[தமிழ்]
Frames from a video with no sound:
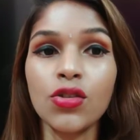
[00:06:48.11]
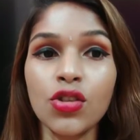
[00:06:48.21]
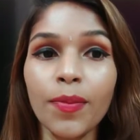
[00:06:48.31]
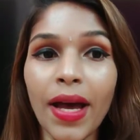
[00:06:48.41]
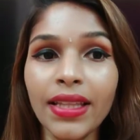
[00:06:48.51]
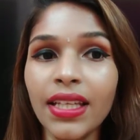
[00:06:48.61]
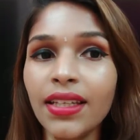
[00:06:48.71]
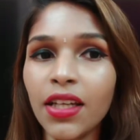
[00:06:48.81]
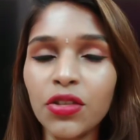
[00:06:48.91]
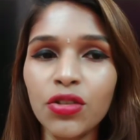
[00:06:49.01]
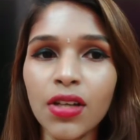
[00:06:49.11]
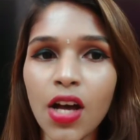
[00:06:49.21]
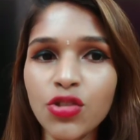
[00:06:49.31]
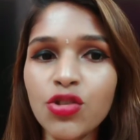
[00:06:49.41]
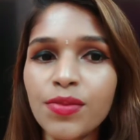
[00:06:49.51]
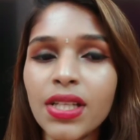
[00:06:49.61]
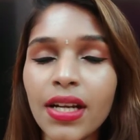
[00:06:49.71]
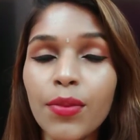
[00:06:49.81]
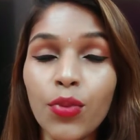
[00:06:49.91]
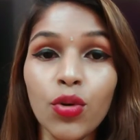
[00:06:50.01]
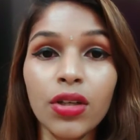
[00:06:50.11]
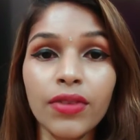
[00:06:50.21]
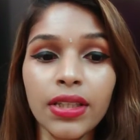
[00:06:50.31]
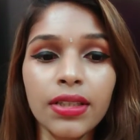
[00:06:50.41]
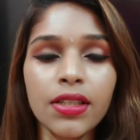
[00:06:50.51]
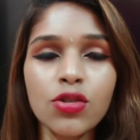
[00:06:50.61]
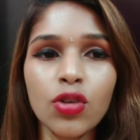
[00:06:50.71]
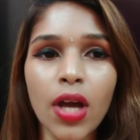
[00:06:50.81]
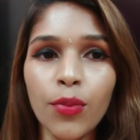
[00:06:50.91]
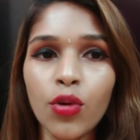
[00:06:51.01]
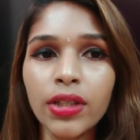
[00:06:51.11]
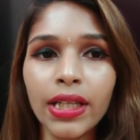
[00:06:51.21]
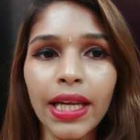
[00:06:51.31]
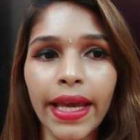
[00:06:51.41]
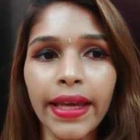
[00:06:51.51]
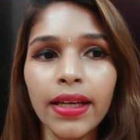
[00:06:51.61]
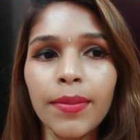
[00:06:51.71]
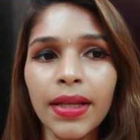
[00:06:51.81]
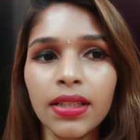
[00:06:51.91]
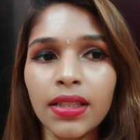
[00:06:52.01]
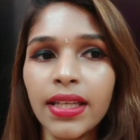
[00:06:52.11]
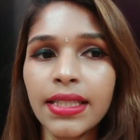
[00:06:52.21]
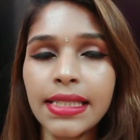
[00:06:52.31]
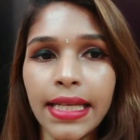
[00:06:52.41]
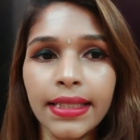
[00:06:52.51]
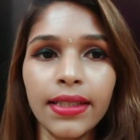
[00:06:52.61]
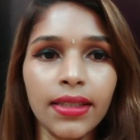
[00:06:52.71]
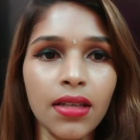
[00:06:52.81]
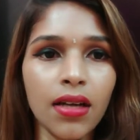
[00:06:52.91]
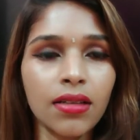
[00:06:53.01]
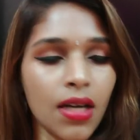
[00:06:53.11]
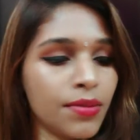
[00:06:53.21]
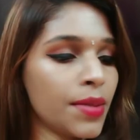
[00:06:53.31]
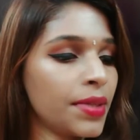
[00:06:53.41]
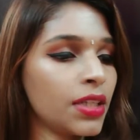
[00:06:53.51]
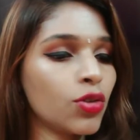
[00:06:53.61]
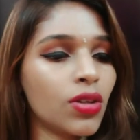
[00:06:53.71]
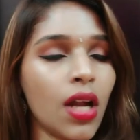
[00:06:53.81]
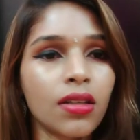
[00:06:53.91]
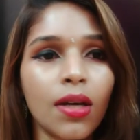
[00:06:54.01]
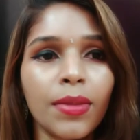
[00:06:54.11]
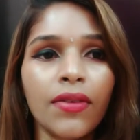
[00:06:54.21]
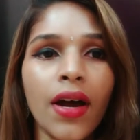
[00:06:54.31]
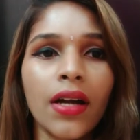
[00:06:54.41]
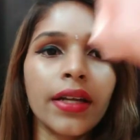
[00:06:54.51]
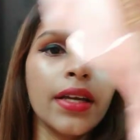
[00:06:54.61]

ஸோ பார்த்தீங்கன்னா என்னோடய காஸ்ட்யூம்ஸ்லாம் நான் போட்டு வந்துட்டேன் ஸோ நான் போட்டிருக்க லெஹெங்கா பார்த்தீங்கன்னா இந்த ஜட்கி டாட் காம் அப்படின்ற ஒரு டாட் காமில் வாங்கினேன்